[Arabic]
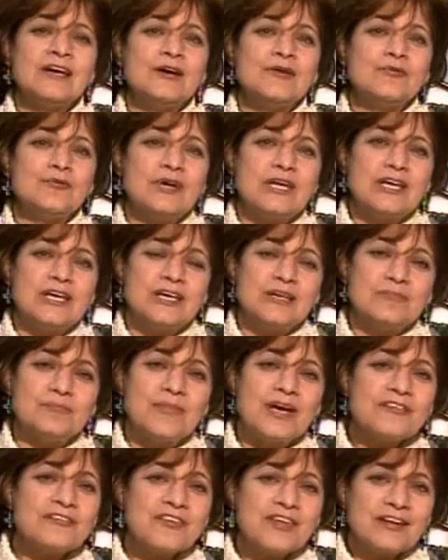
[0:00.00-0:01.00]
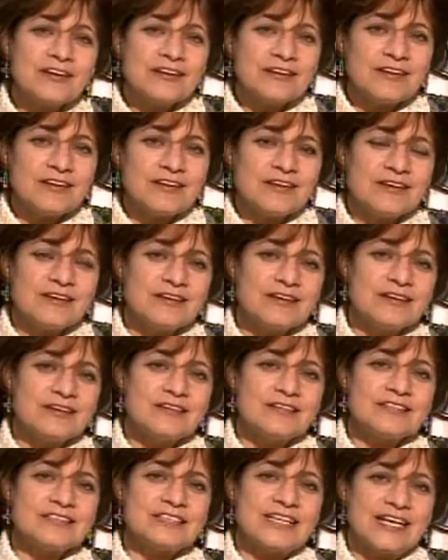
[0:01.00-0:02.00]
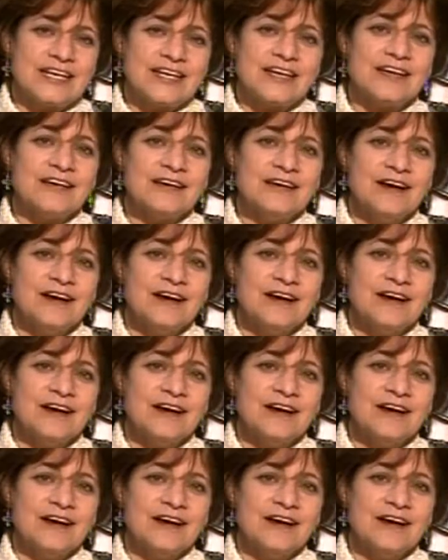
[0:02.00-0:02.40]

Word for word: والمثل اللي تلاه